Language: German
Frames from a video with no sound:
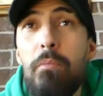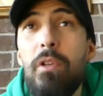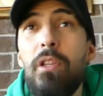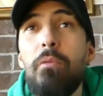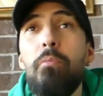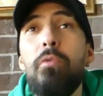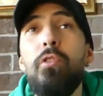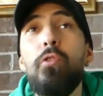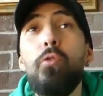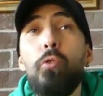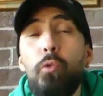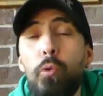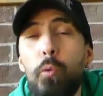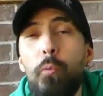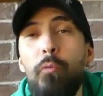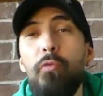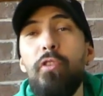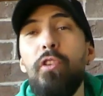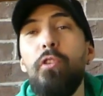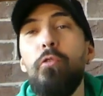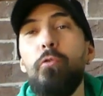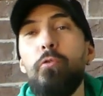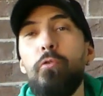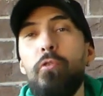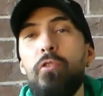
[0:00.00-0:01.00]
mit
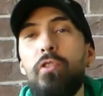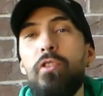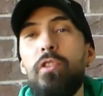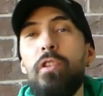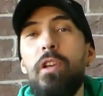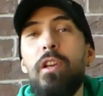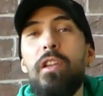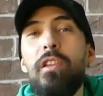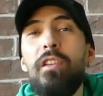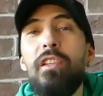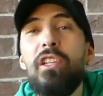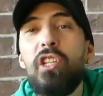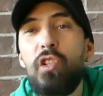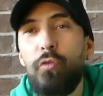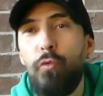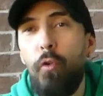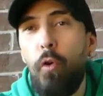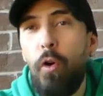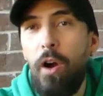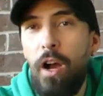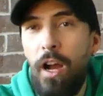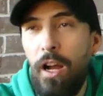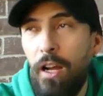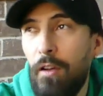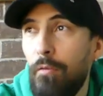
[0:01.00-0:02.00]
YouTube-Videos nicht
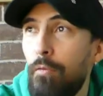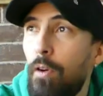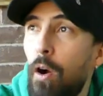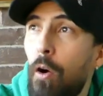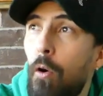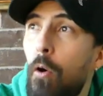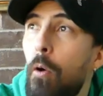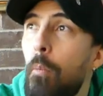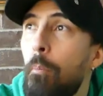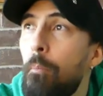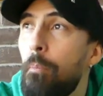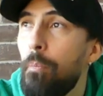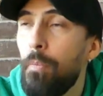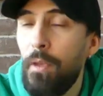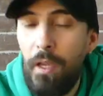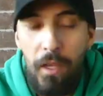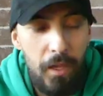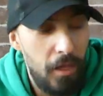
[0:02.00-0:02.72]
voran. Warum?